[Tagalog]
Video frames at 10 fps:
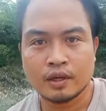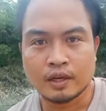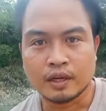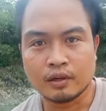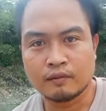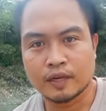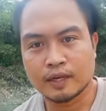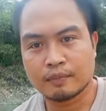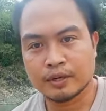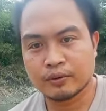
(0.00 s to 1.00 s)
Hello
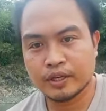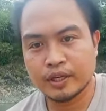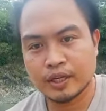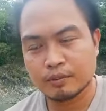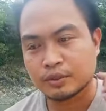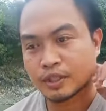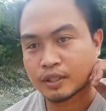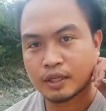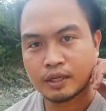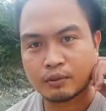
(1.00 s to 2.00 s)
mga kaparodi,
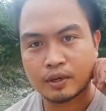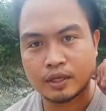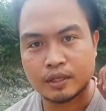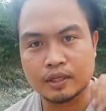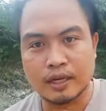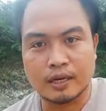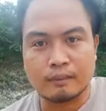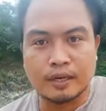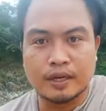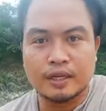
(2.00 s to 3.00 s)
kakabsat nga nagurat
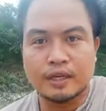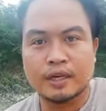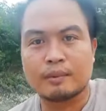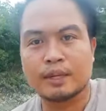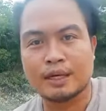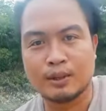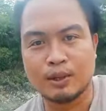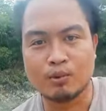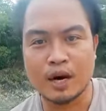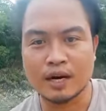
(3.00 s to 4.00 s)
dak manen nga
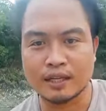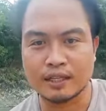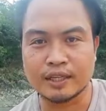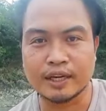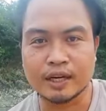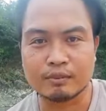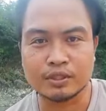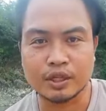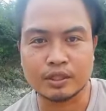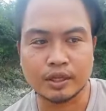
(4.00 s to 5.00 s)
mangliliwa kadagiti
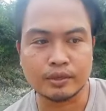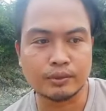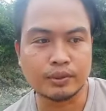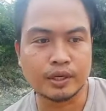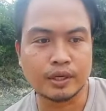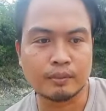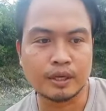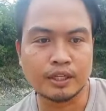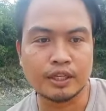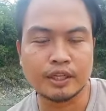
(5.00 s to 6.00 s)
kakabsat tayo nga
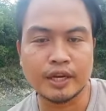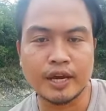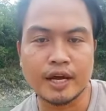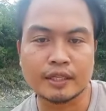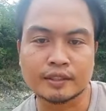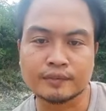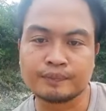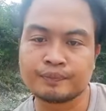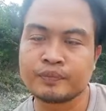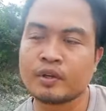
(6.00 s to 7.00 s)
malidlidayan.
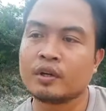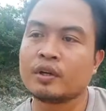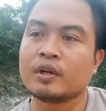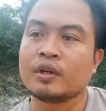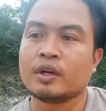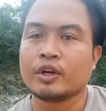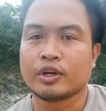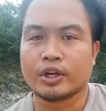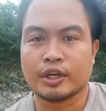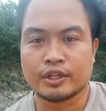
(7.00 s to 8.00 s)

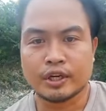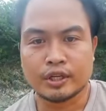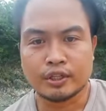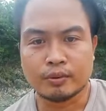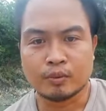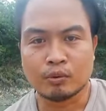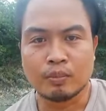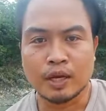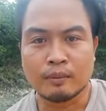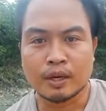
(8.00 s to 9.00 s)
Ken adaan iti
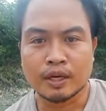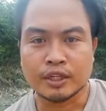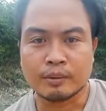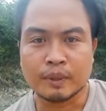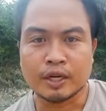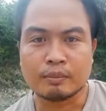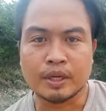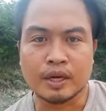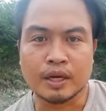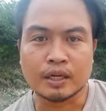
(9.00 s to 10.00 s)
problema iti
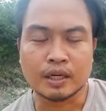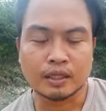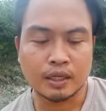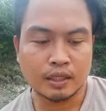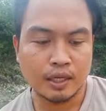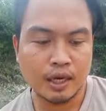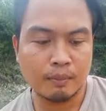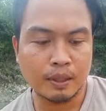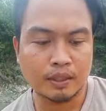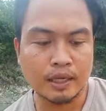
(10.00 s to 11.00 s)
panagbiag. Kan
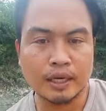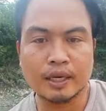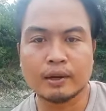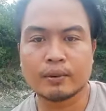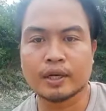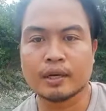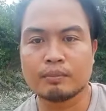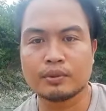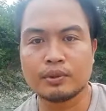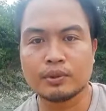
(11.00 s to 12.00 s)
kanta pagdayaw
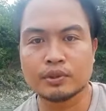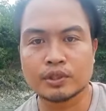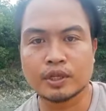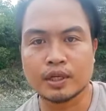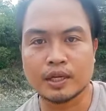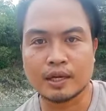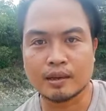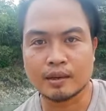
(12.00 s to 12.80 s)
kinapo Dios ken